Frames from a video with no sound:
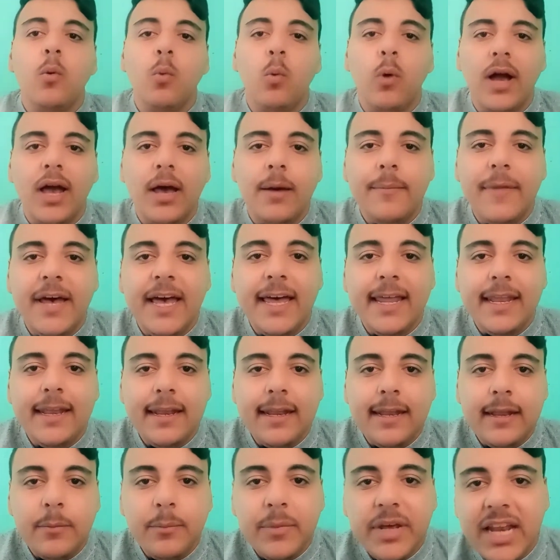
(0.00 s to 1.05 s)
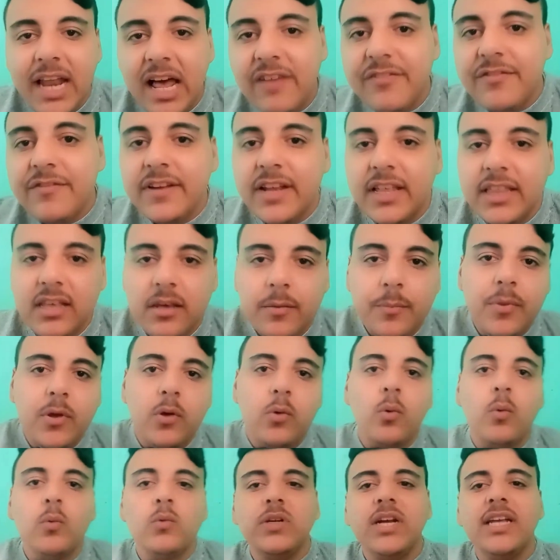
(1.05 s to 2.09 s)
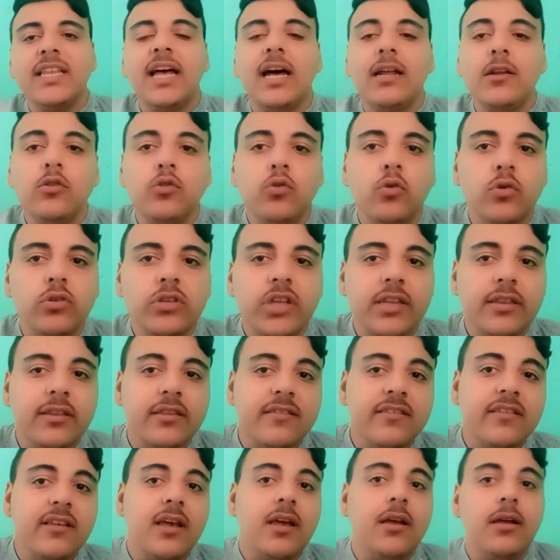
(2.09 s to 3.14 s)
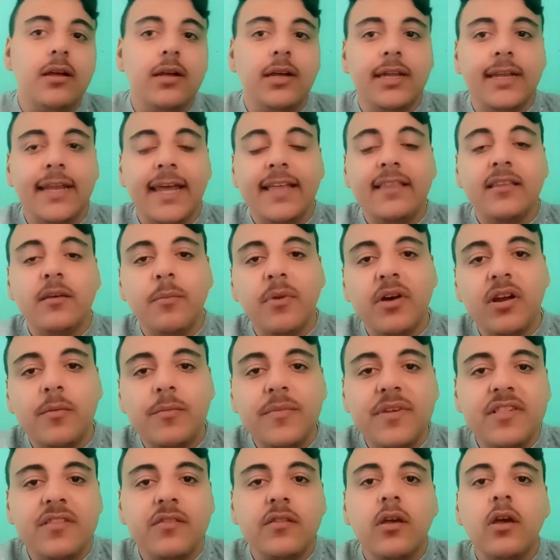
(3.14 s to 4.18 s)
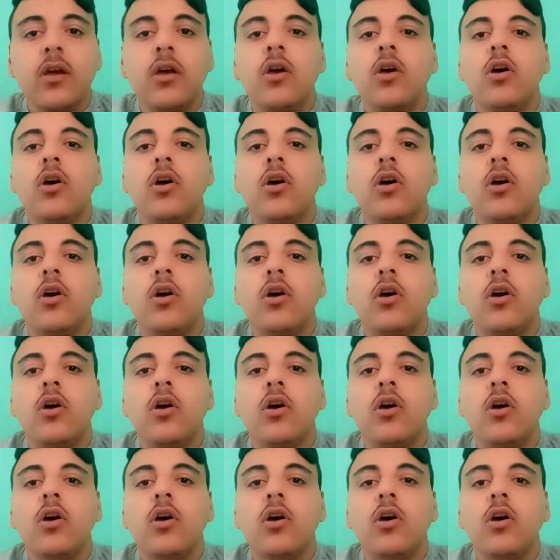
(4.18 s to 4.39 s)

وكمان بيلعب في نادي كبير ونادي عليه ضغوطات زي نادي بيراميدز